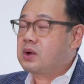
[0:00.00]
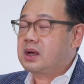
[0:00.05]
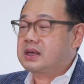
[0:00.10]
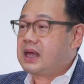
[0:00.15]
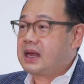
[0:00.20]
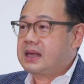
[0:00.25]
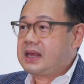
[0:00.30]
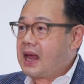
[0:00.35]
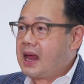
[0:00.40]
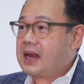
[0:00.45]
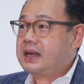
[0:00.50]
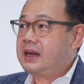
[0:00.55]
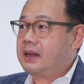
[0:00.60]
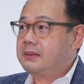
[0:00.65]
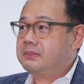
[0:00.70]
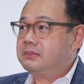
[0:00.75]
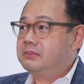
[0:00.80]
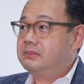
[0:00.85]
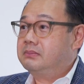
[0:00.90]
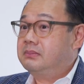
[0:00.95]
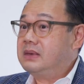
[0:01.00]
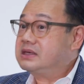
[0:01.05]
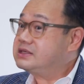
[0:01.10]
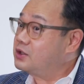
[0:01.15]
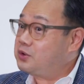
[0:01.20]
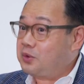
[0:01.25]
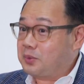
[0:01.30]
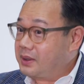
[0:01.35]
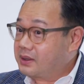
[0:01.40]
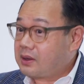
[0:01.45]
ว์กับยาย่าเนี่ย ไม่
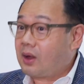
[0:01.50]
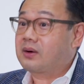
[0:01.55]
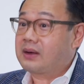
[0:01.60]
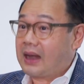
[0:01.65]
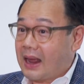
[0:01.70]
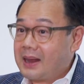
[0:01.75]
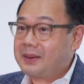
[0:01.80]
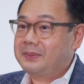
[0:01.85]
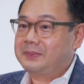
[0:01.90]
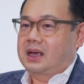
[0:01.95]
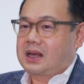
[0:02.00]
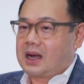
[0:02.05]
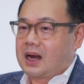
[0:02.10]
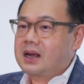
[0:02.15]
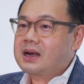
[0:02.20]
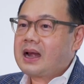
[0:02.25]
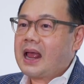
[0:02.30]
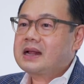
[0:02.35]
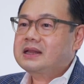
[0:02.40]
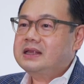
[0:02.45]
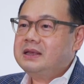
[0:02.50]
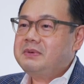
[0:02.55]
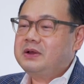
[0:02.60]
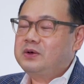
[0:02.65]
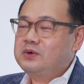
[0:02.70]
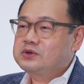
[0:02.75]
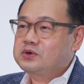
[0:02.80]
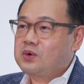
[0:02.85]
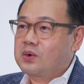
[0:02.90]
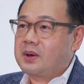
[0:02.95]
ใช่หลุยวิตองนะ ครั้งแรกที่ไป
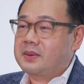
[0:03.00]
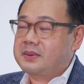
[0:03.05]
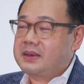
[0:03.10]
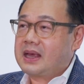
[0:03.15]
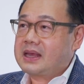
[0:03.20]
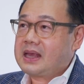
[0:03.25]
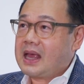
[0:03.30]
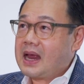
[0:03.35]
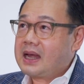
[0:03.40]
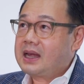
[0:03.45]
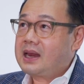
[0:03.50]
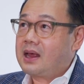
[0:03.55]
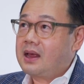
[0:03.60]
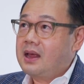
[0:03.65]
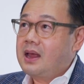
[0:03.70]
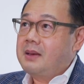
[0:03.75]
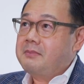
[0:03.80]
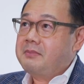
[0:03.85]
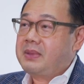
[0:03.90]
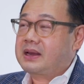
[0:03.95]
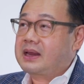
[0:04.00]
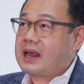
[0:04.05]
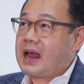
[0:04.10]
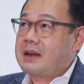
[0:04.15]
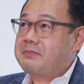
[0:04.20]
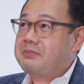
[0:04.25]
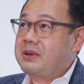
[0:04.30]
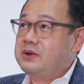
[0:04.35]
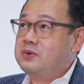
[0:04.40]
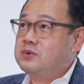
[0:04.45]
ดูโชว์กับยาย่าเนี่ยเป็นกา
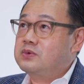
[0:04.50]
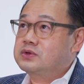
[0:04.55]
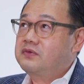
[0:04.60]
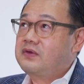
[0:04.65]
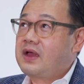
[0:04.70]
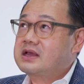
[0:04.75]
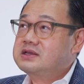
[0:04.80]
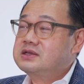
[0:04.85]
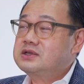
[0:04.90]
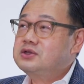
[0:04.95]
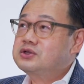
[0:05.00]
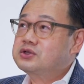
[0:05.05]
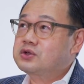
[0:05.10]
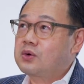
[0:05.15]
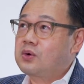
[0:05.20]
รไปดูแฟชั่นโช